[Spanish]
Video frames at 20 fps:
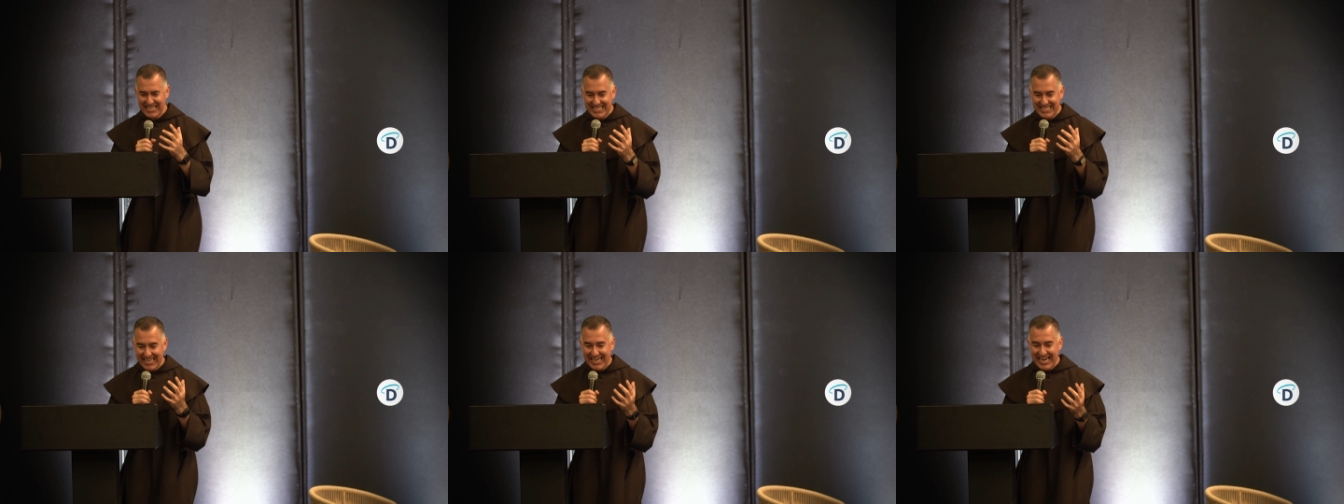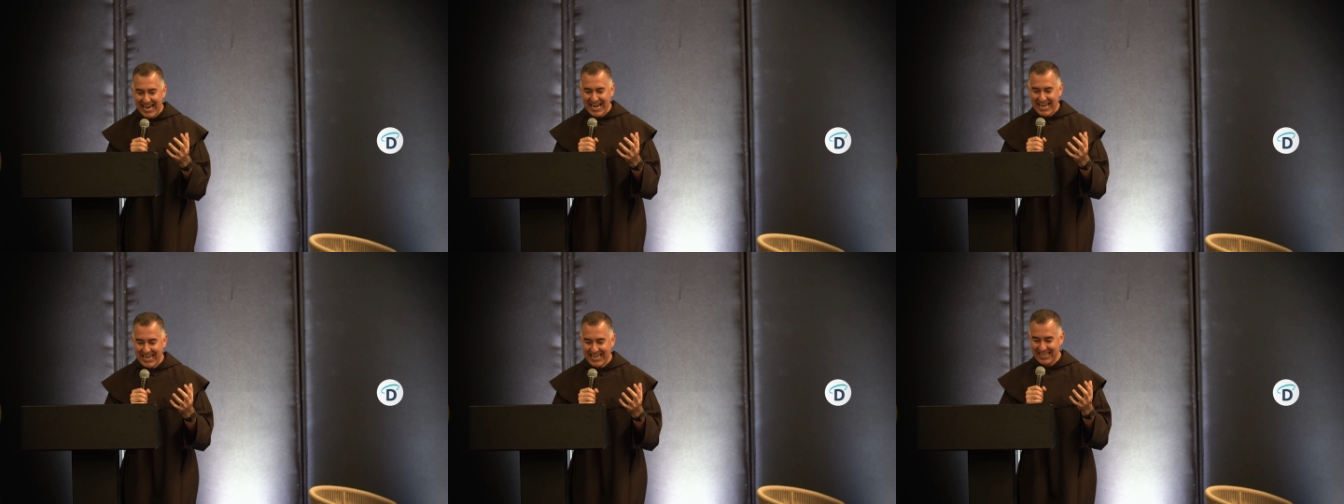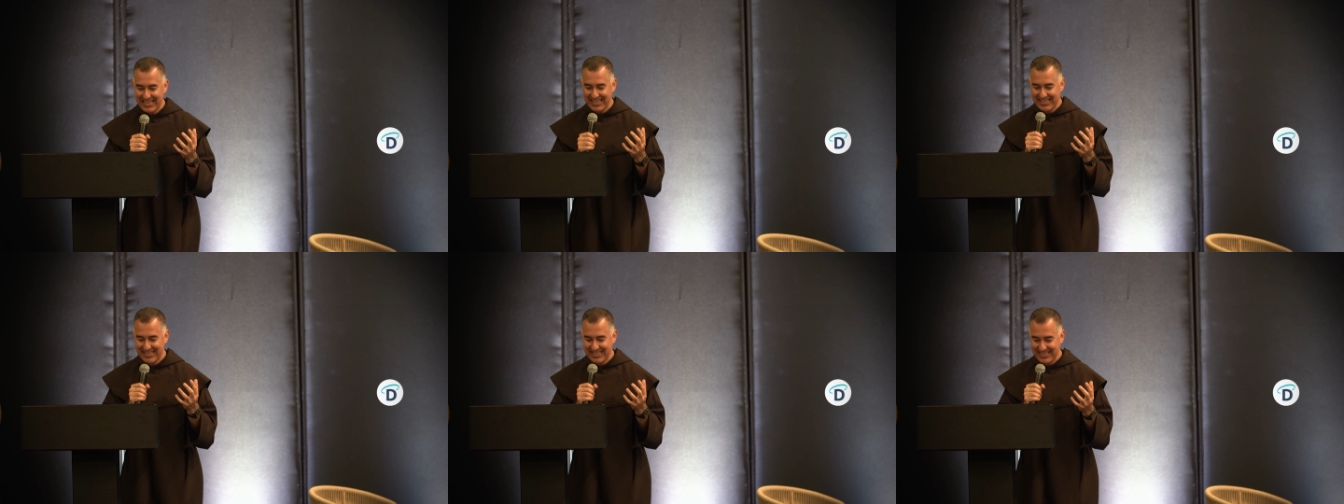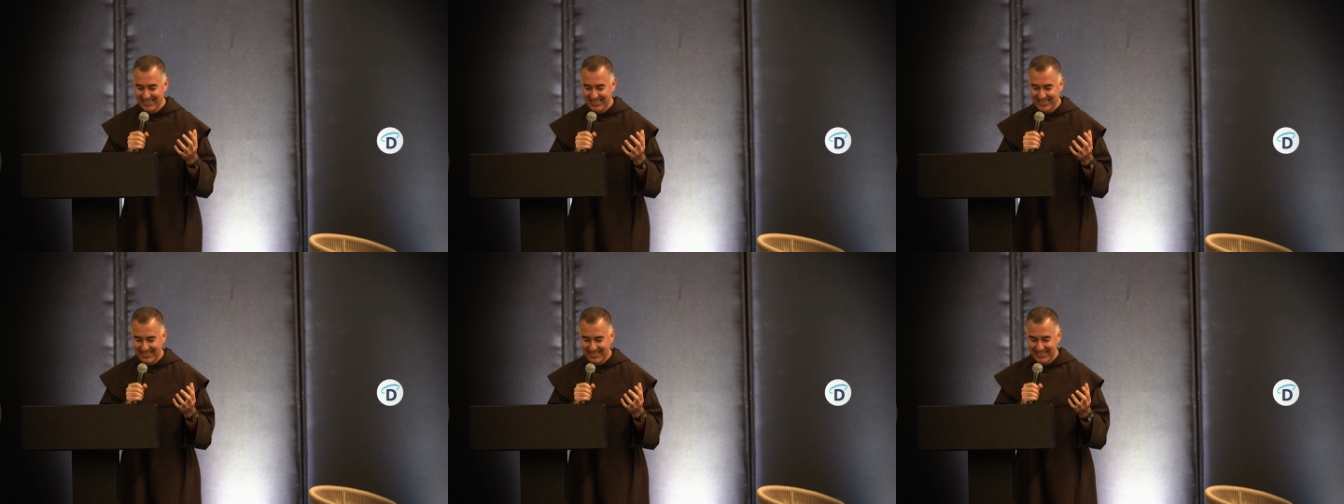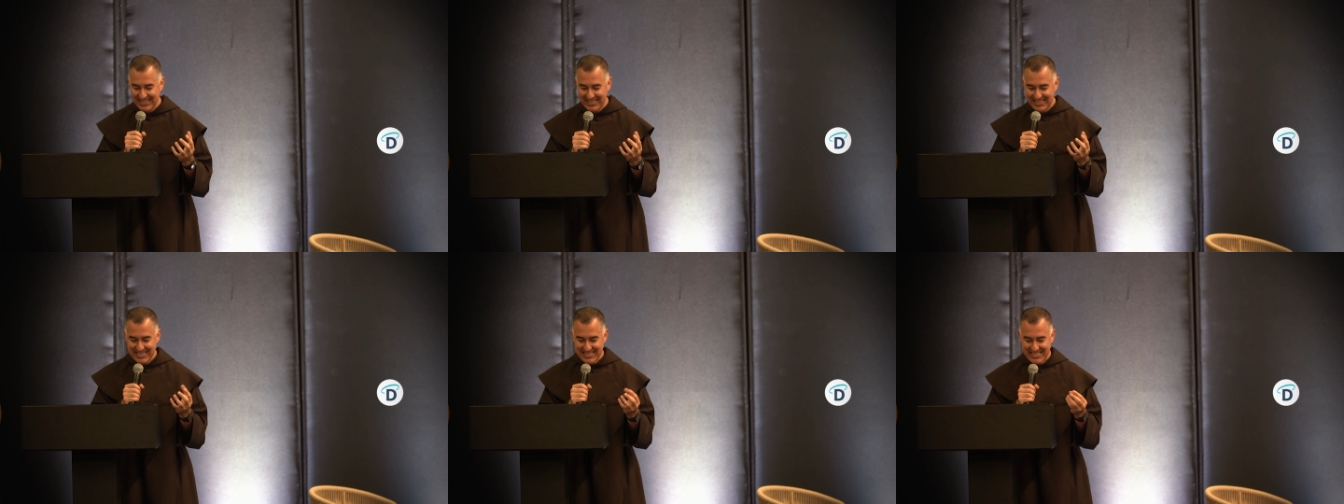llegar
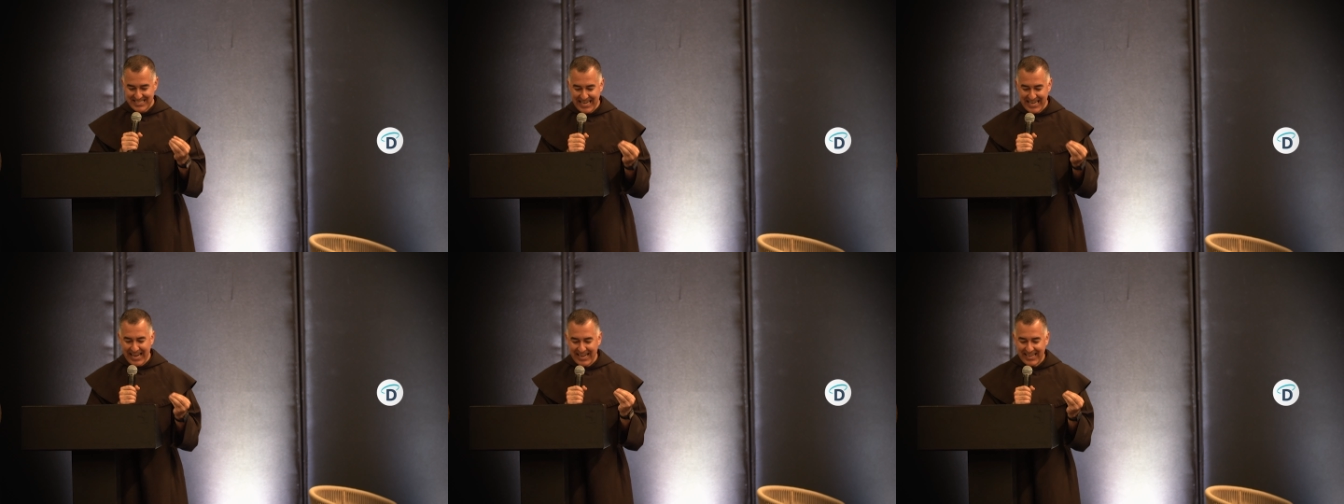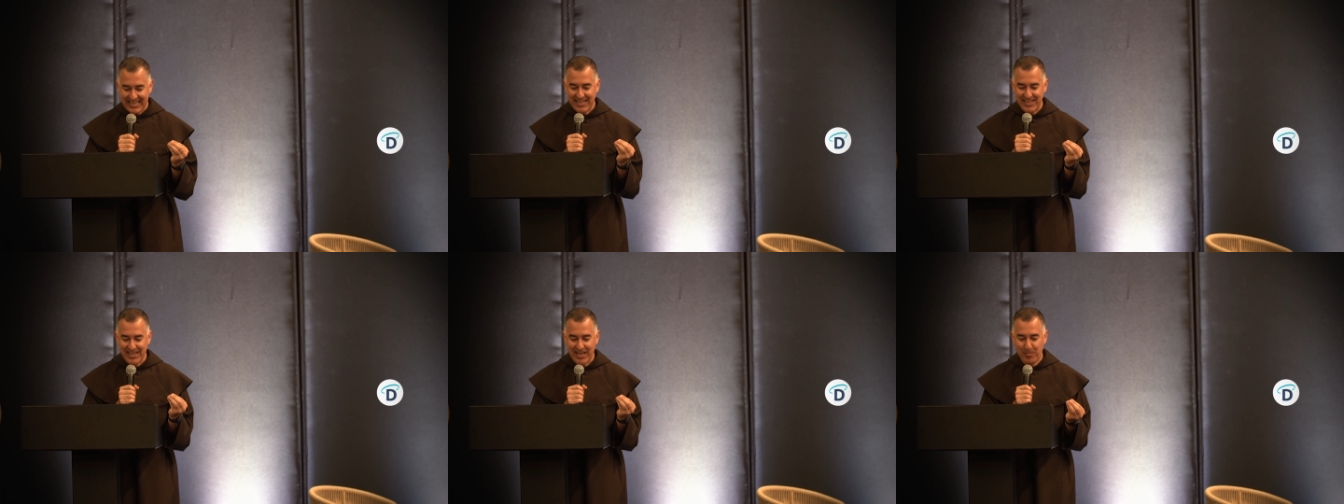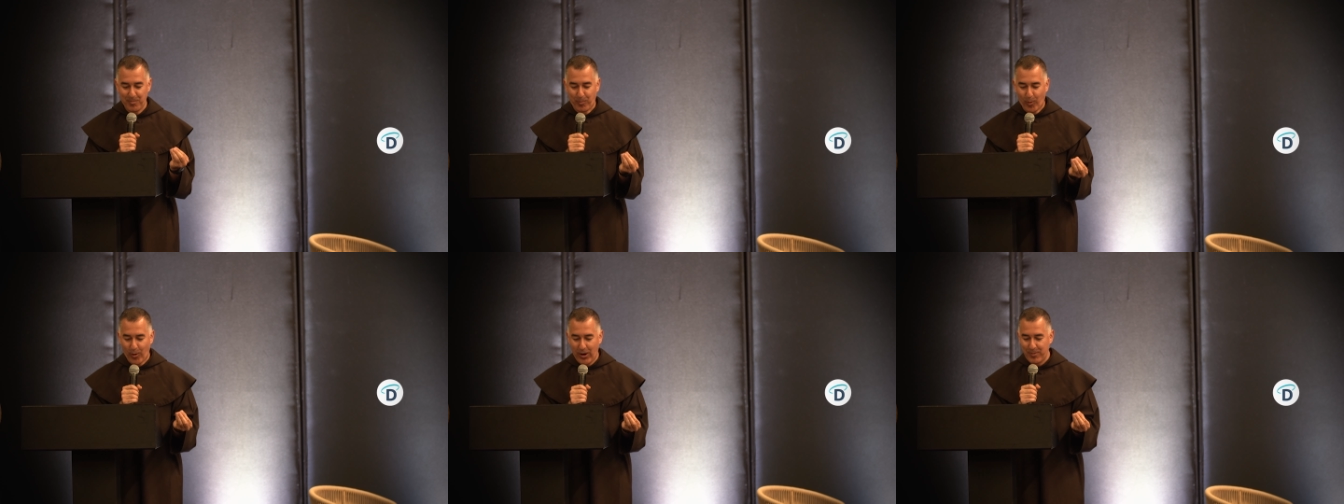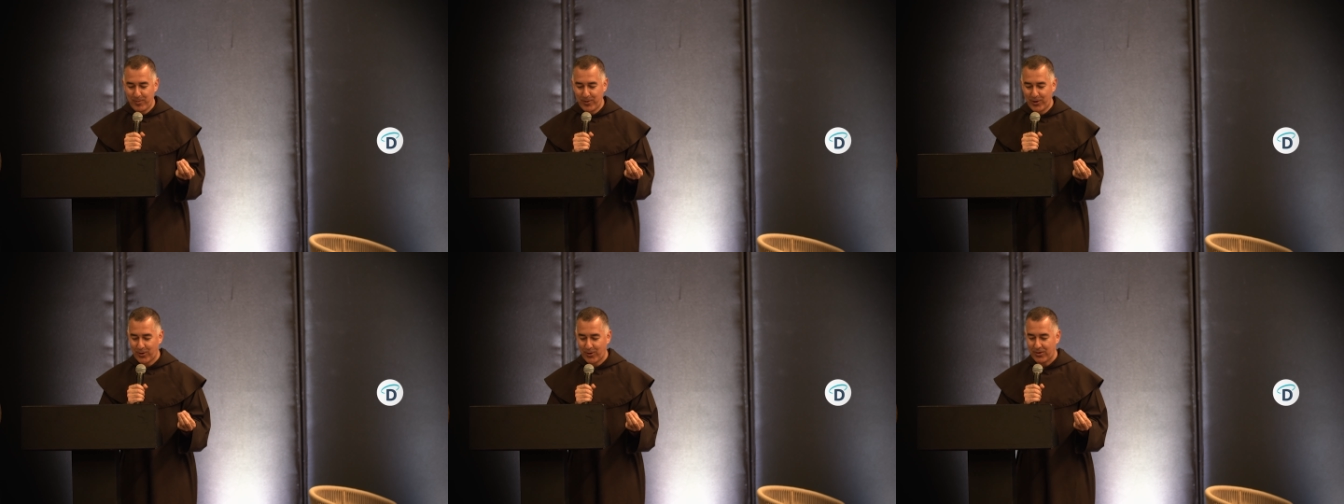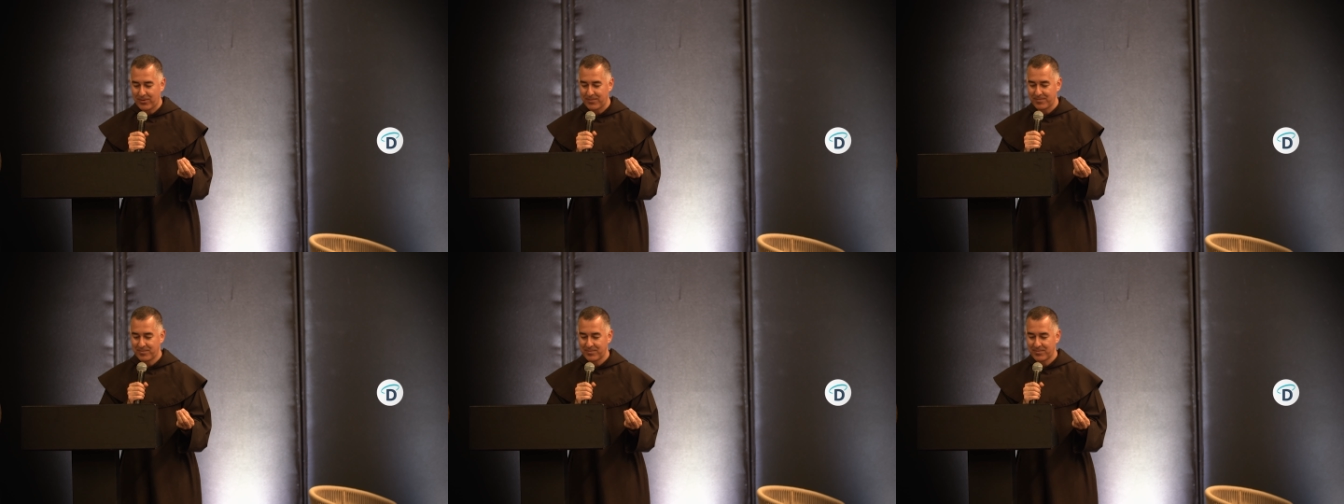cerca del pueblo